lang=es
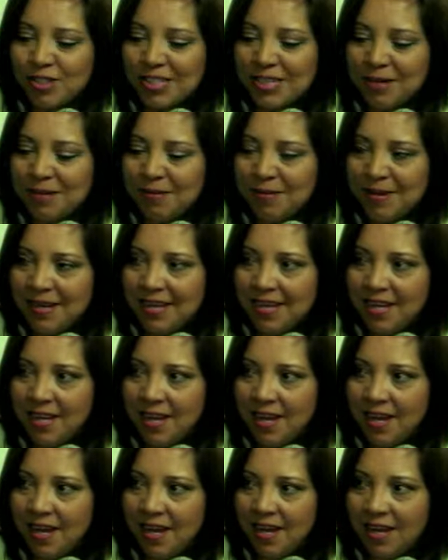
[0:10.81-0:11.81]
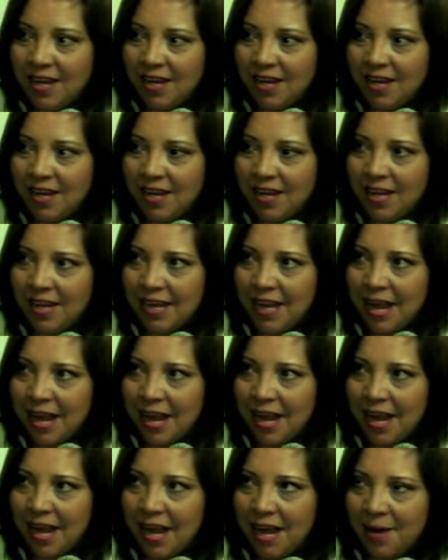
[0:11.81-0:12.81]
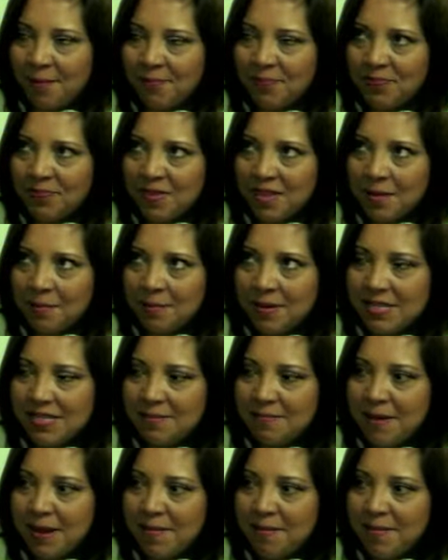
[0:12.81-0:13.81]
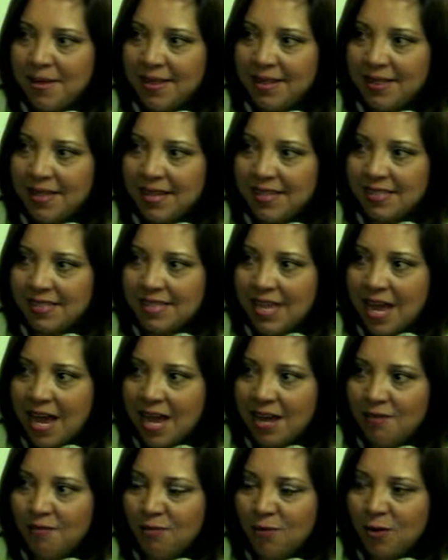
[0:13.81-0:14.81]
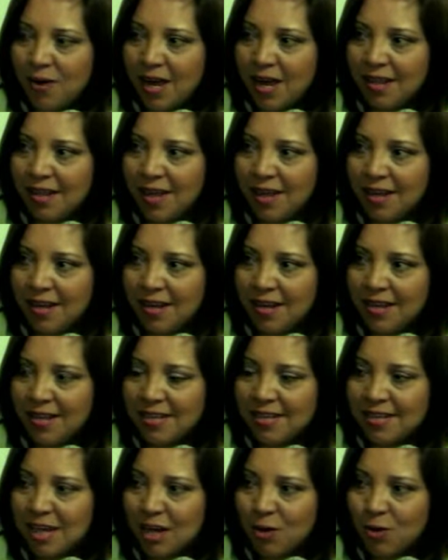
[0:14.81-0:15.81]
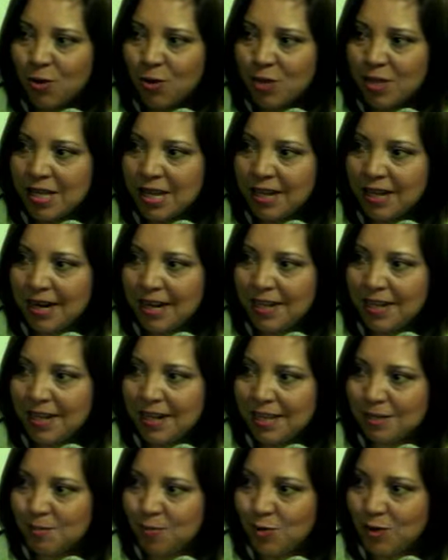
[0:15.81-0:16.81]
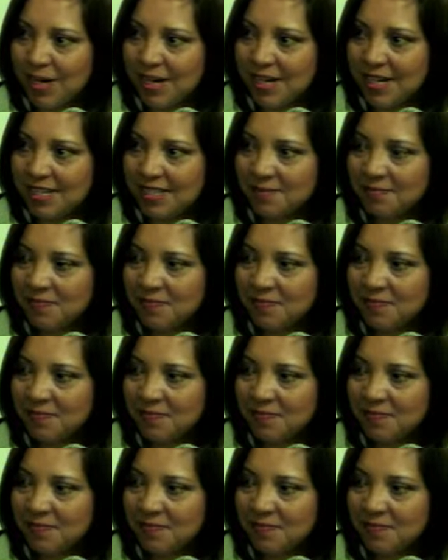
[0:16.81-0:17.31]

civil eh, que eh, principalmente está enfocada en el desarrollo integral de las mujeres.